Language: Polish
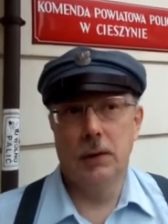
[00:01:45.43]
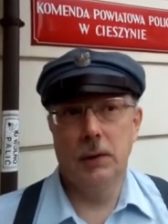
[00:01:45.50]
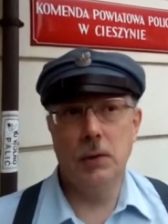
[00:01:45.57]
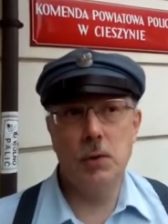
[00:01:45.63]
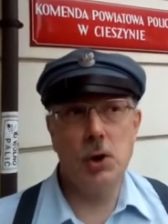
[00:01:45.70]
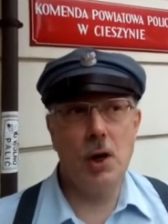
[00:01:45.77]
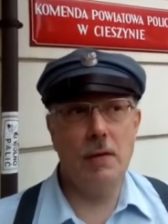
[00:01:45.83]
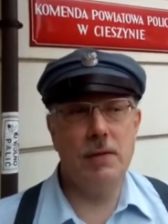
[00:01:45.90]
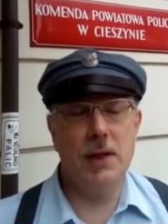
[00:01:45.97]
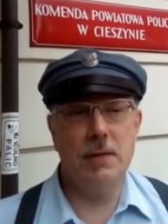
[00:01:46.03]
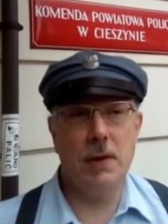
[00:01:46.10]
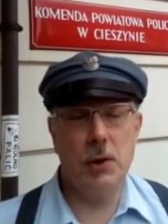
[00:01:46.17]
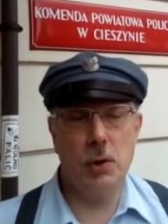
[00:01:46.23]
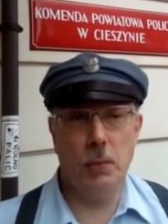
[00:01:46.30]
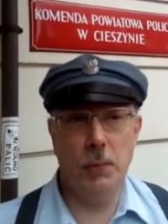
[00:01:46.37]
no, trzeba
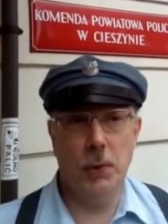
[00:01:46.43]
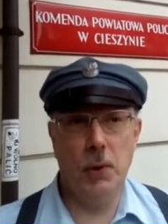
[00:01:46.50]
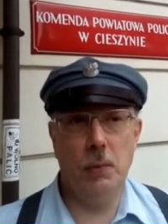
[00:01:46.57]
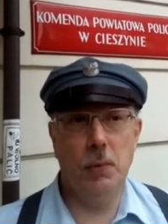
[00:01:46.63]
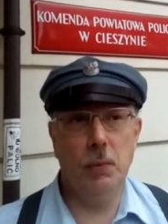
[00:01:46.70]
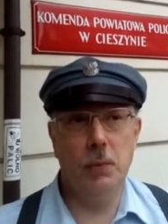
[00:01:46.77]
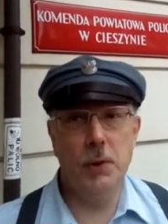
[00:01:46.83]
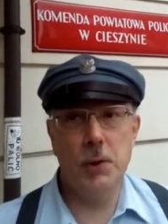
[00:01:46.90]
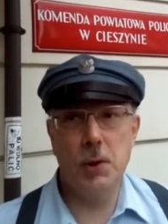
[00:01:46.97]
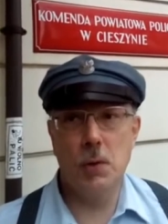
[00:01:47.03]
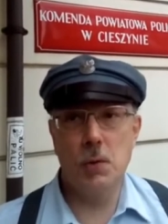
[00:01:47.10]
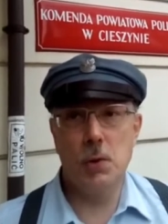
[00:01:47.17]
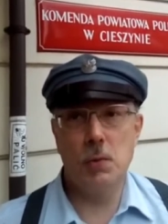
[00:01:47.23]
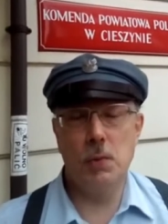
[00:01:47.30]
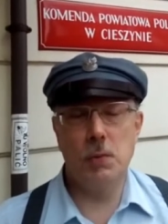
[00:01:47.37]
wezwać opinię
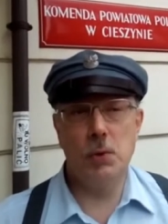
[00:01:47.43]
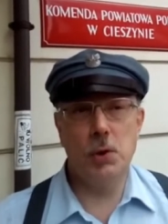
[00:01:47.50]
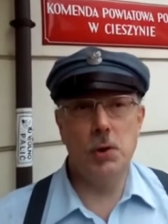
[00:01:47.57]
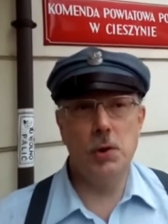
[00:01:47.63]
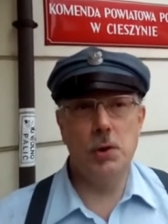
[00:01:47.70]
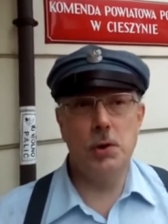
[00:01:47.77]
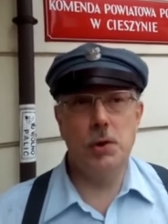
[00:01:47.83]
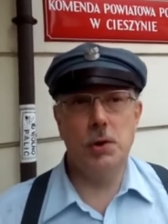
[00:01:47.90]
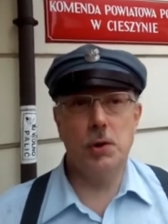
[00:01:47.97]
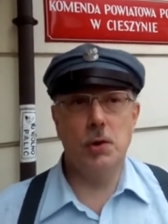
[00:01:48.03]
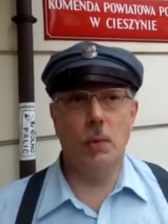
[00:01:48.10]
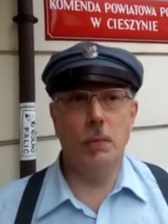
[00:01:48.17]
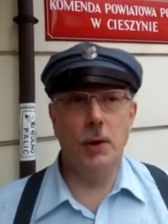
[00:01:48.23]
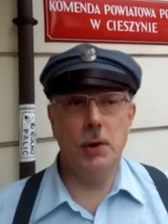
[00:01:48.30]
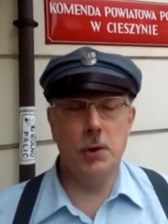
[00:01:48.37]
publiczną, żeby przyjść,
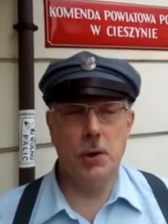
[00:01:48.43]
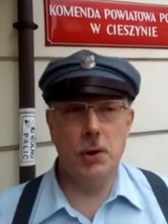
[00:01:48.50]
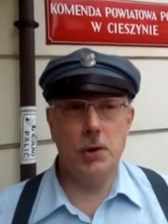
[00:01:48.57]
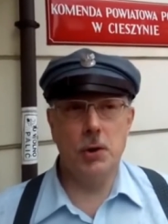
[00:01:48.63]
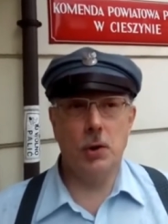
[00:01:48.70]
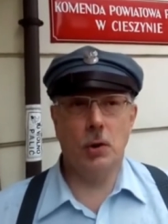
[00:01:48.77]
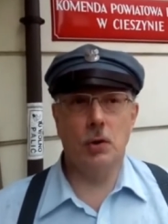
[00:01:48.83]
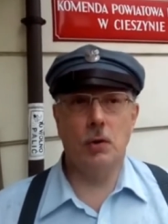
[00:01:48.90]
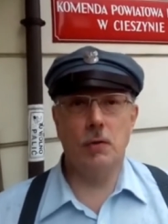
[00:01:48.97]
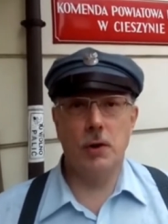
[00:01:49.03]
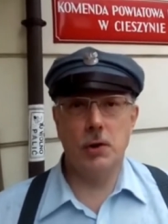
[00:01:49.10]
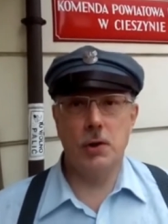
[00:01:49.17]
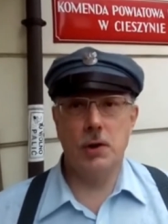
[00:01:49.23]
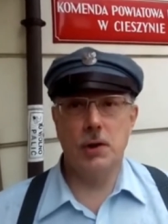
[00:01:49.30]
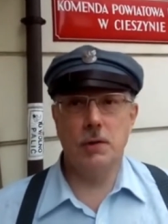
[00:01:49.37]
obejrzeć to
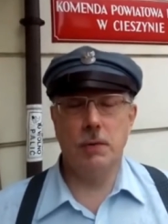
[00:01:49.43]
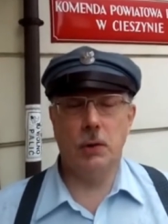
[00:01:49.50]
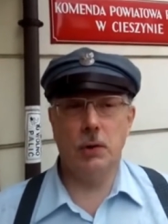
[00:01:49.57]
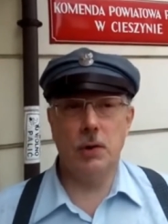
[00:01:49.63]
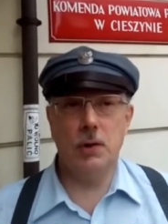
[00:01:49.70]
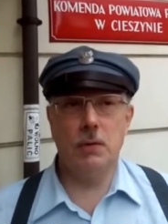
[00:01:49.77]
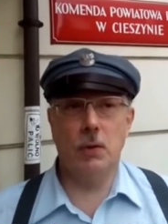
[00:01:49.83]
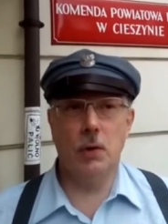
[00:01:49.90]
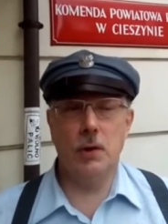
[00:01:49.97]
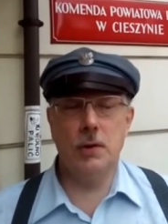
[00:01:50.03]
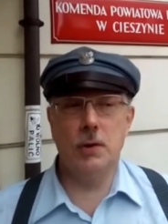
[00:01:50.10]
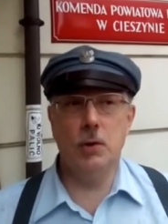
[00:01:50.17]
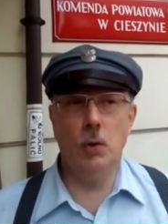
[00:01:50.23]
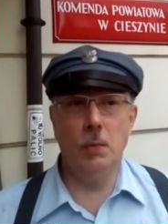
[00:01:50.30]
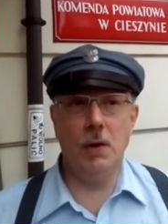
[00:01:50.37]
towarzystwo. To jest w ogóle
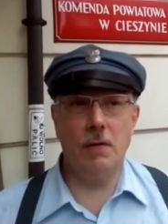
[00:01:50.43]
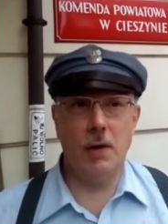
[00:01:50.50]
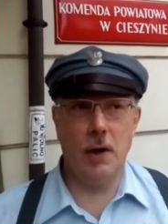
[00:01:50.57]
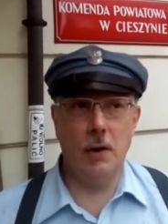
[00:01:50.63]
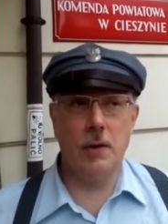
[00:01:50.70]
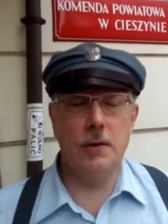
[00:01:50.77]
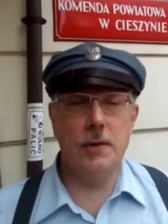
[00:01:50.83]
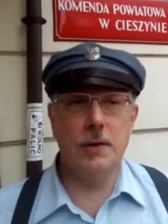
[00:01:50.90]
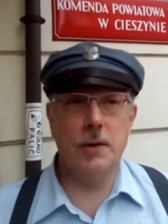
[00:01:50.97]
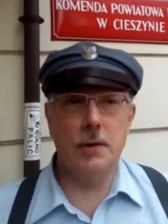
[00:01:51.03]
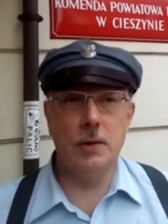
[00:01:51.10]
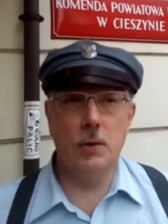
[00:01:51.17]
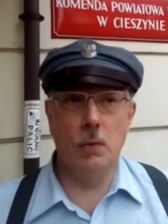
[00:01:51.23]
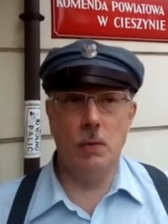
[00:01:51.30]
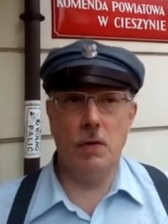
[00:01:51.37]
zdumiewające,
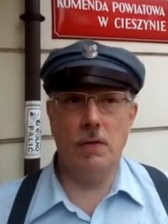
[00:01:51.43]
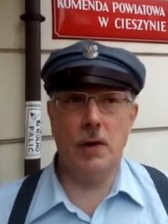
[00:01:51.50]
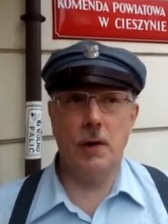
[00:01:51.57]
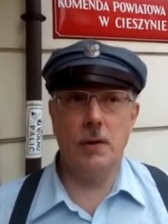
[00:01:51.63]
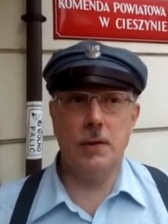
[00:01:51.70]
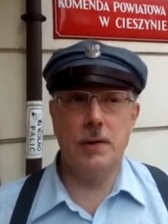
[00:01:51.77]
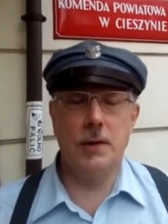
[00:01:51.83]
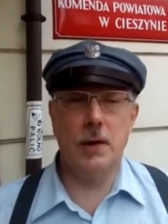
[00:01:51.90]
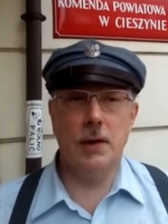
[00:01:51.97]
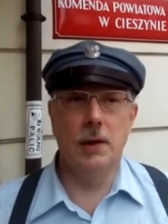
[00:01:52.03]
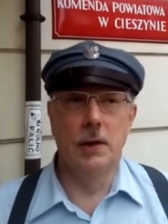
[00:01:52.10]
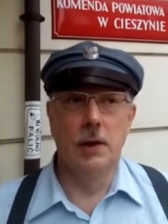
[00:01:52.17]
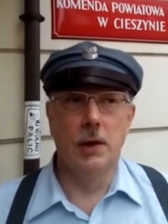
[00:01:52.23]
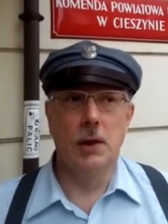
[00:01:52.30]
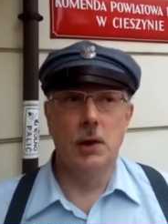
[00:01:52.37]
zdumiewające,
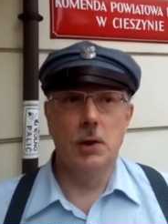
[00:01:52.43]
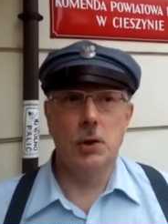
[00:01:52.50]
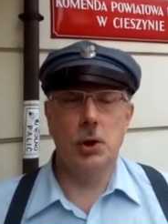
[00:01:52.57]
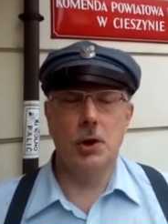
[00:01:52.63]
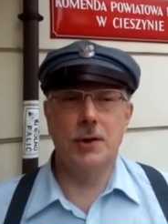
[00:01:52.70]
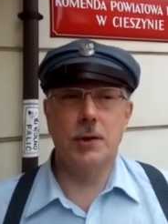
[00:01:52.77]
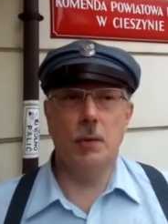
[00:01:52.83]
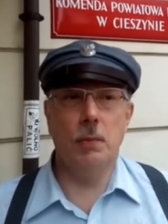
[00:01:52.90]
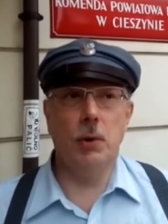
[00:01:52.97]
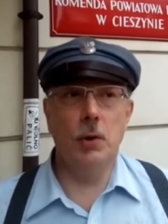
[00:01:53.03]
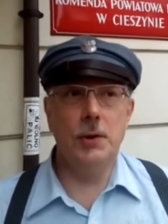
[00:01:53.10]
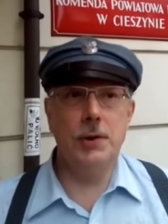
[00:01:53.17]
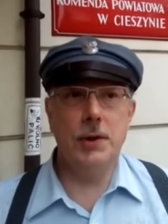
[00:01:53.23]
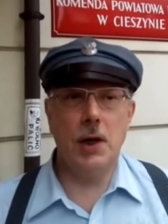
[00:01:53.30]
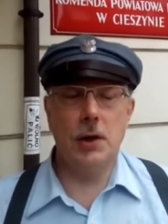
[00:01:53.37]
że są
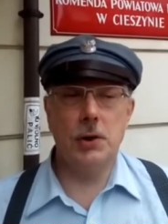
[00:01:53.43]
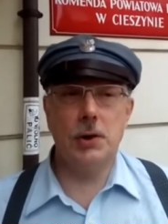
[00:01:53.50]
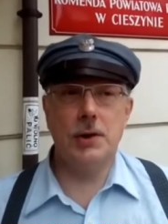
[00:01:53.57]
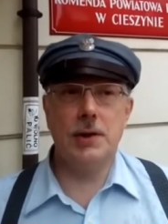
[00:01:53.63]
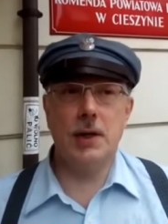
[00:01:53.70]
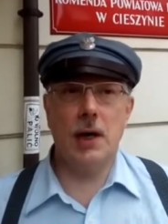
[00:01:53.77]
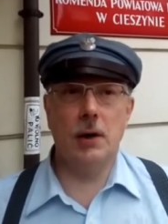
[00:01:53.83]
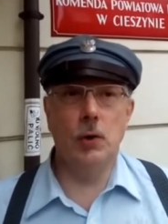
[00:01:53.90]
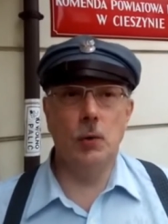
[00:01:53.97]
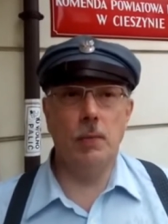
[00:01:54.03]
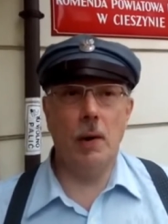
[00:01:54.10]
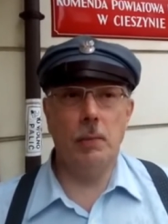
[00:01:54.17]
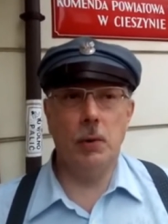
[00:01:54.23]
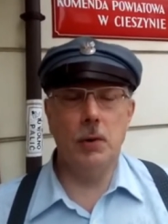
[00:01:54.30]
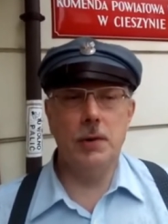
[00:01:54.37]
policjanci, jest cała
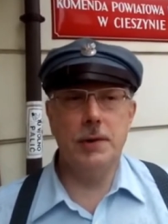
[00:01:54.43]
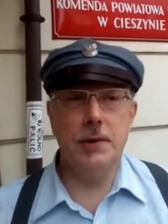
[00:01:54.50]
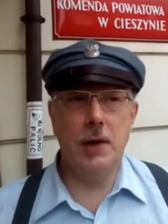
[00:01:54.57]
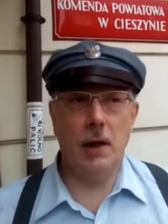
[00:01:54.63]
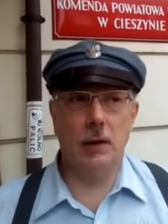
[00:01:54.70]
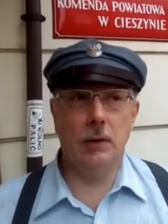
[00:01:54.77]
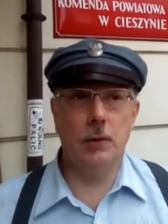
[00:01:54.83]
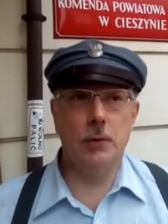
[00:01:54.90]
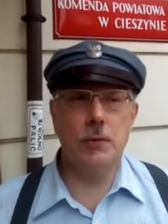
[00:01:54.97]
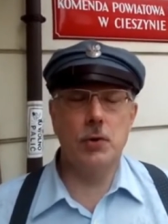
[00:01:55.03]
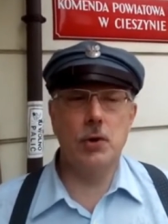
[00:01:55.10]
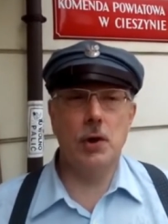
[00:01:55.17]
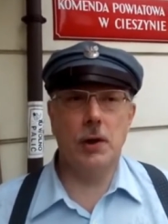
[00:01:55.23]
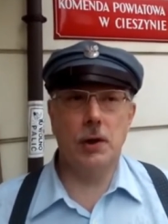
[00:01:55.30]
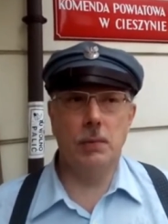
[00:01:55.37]
grupa policjantów,
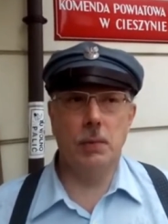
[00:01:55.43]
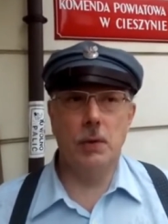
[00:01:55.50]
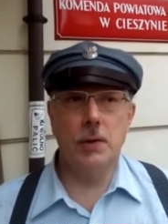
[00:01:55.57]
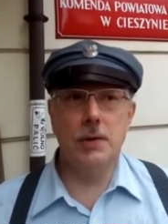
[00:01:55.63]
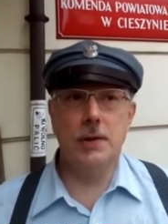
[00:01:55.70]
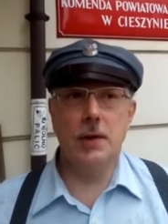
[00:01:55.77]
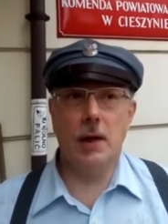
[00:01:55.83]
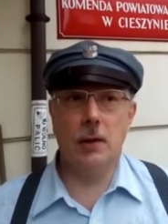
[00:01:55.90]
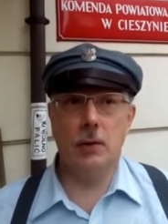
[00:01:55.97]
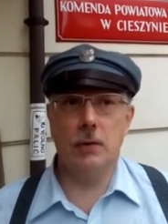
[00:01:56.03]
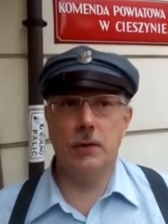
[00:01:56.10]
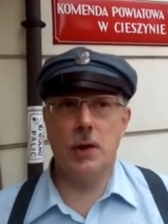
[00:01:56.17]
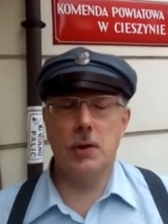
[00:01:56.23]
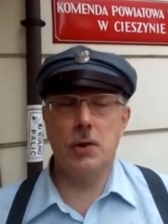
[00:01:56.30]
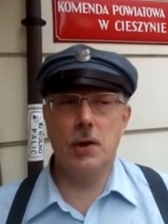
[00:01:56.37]
czterech
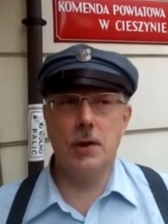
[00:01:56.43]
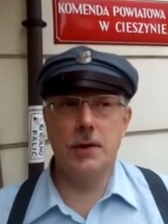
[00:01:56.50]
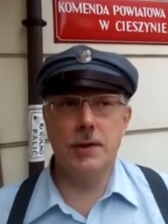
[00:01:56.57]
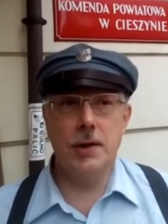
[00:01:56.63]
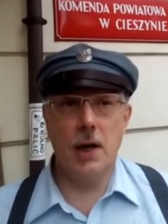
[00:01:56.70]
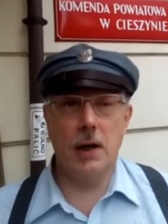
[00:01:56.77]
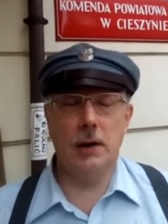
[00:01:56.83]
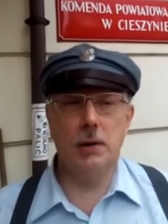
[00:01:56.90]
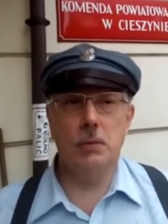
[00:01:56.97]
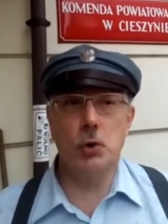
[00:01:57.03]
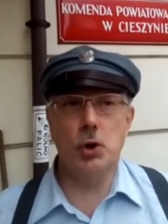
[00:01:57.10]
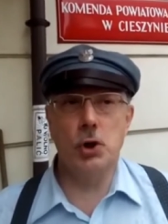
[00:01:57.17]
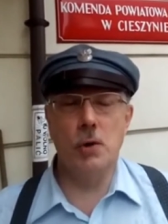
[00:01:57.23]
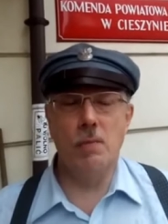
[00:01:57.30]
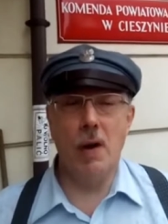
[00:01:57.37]
policjantów na czele z niejakim
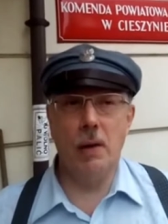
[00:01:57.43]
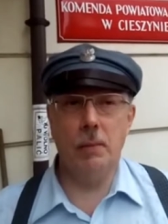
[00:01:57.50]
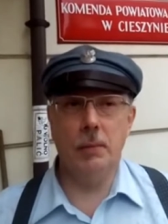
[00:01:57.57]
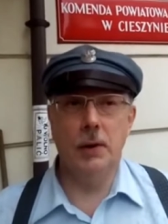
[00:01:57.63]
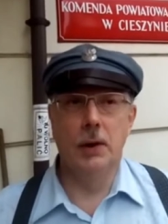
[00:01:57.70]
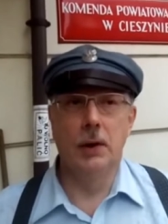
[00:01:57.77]
Grzybem,